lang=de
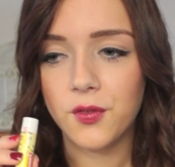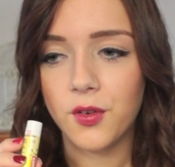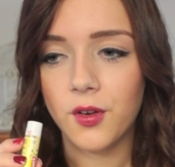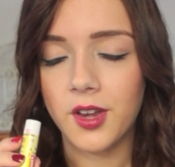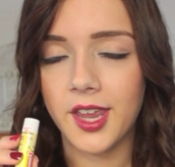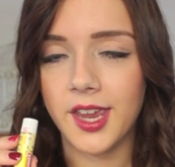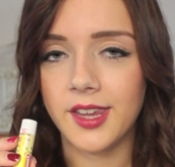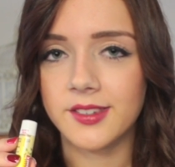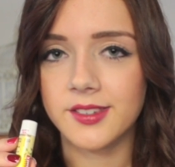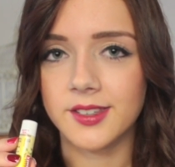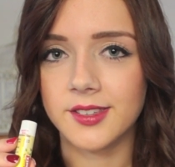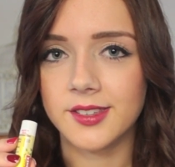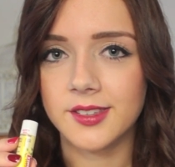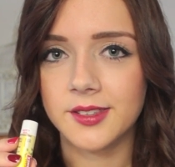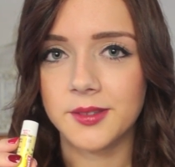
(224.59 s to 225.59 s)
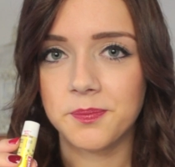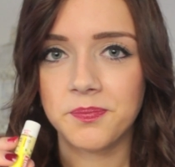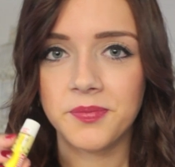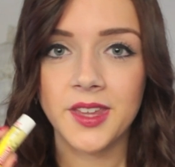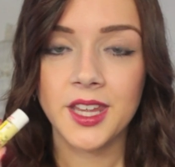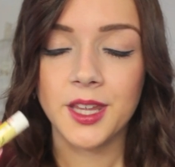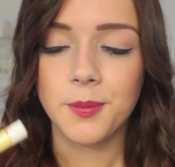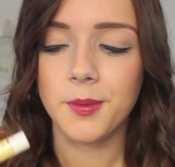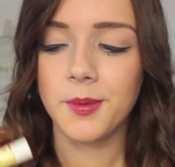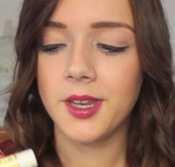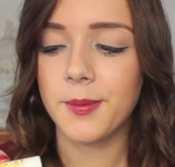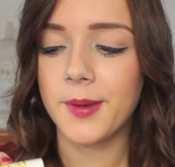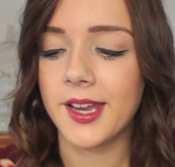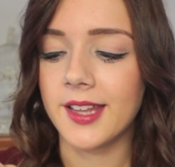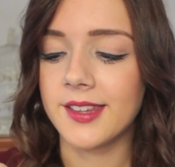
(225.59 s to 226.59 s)
von Aces bin mir
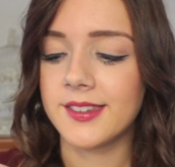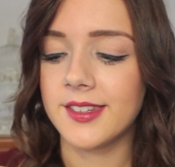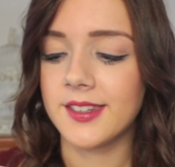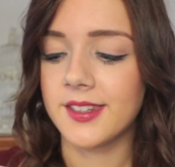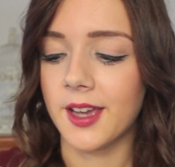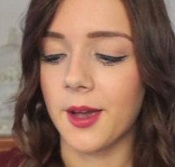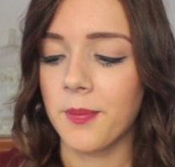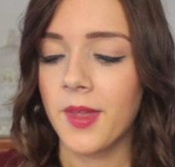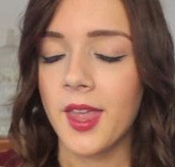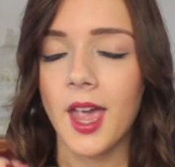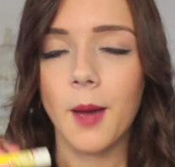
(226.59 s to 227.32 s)
nicht mehr ganz sicher.